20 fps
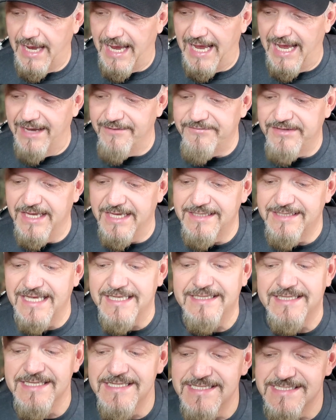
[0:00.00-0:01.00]
elle vient
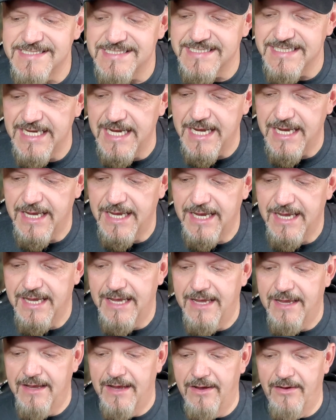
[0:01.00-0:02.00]
d'être initiée
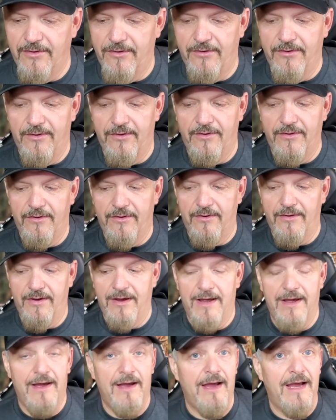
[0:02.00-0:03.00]
euh,
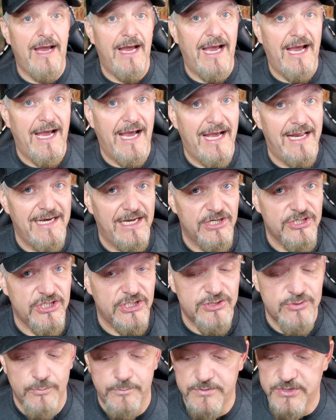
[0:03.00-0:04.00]
à la
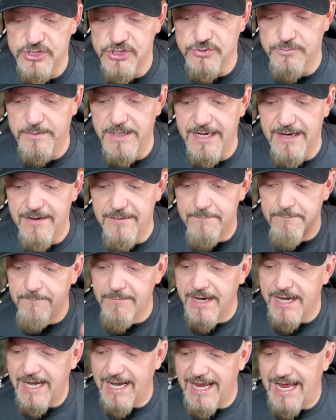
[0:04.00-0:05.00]
chasse au petit gibier,
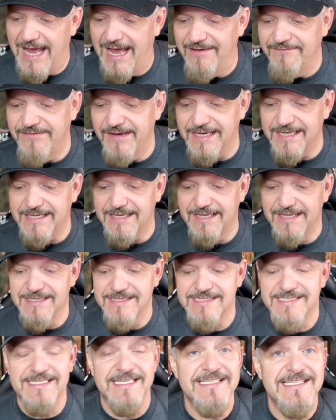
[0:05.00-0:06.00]
mais avec
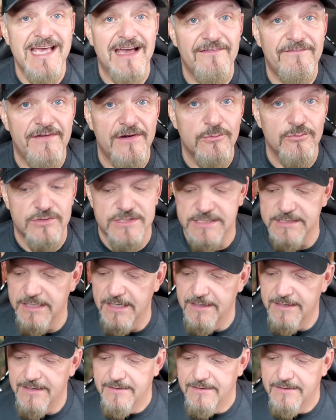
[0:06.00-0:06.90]
ses enfants aussi.